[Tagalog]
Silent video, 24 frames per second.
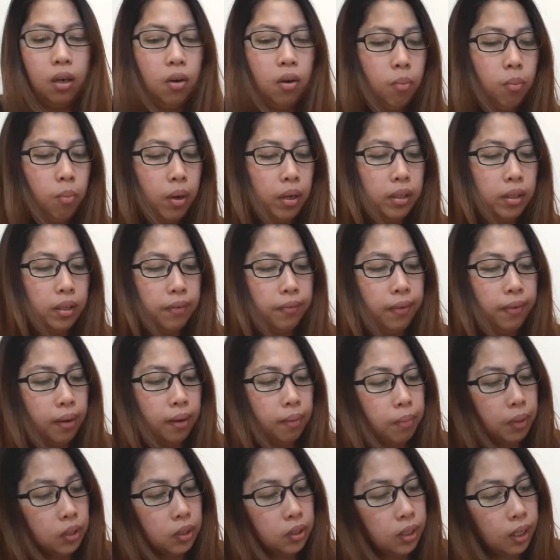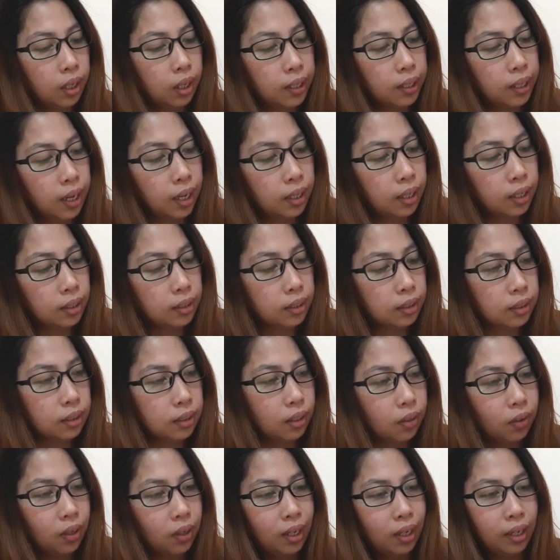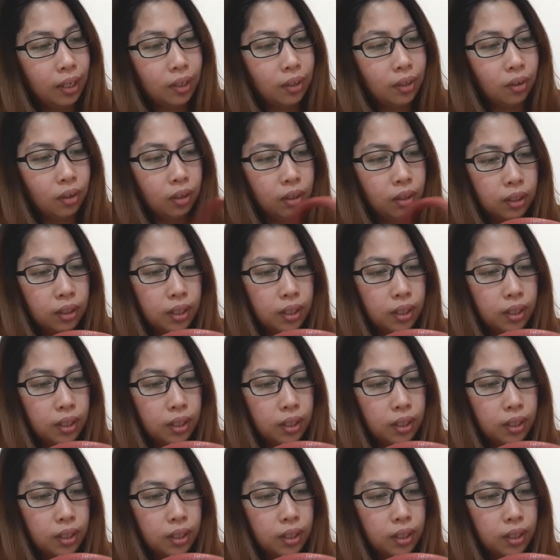kung may defect ba siya kagaya sa sarili ko.